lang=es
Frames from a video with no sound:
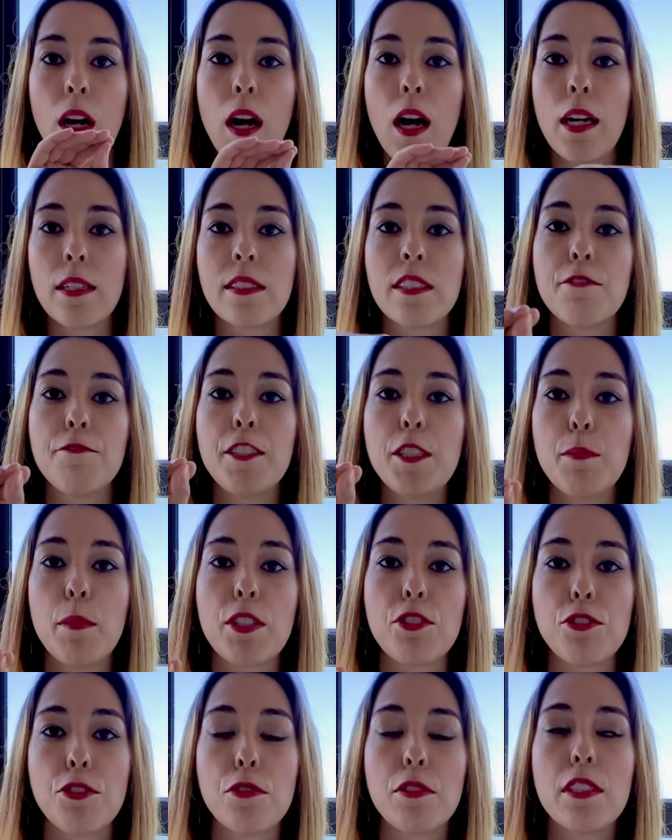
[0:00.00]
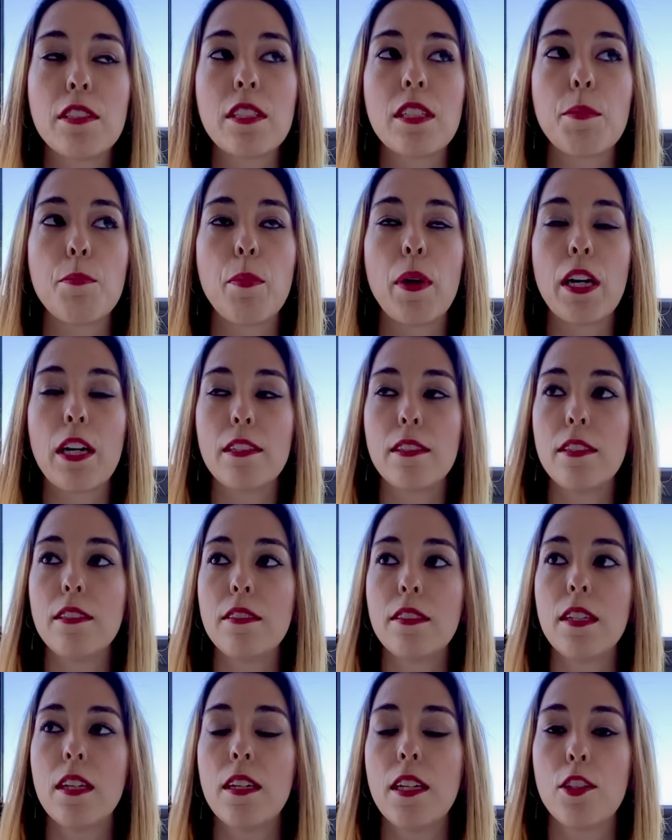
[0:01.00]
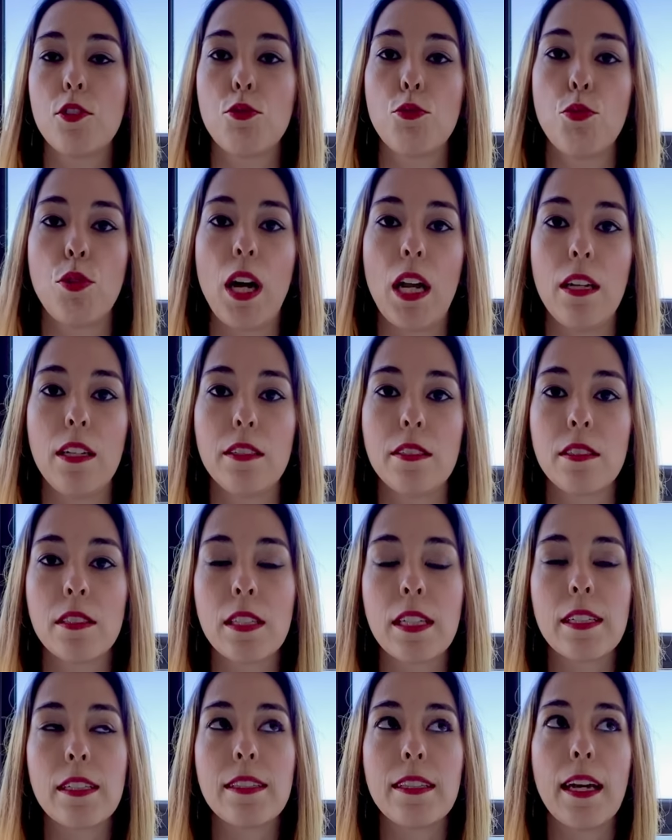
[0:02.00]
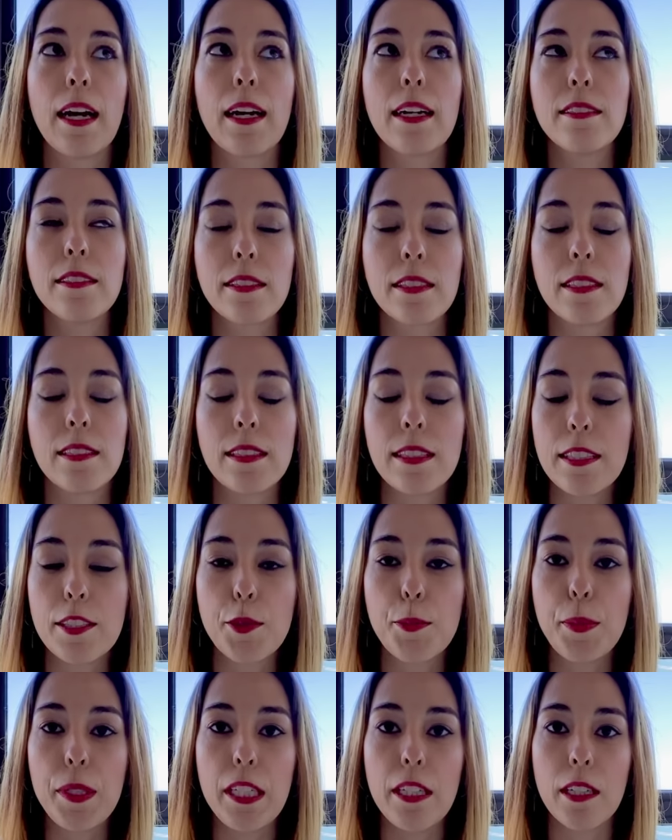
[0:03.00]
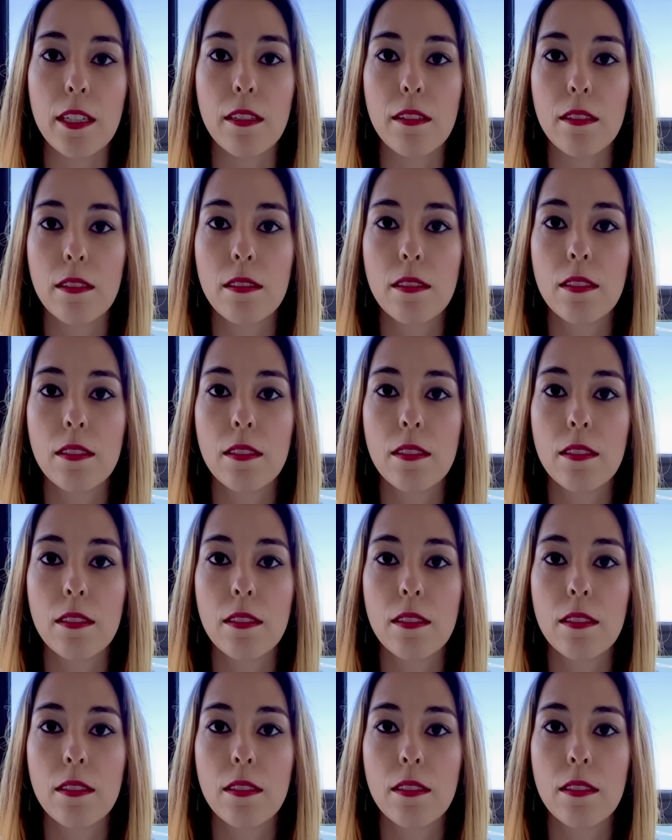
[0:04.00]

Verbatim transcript: Haz afirmaciones que para ti sean naturales, que te hagan sentir bien.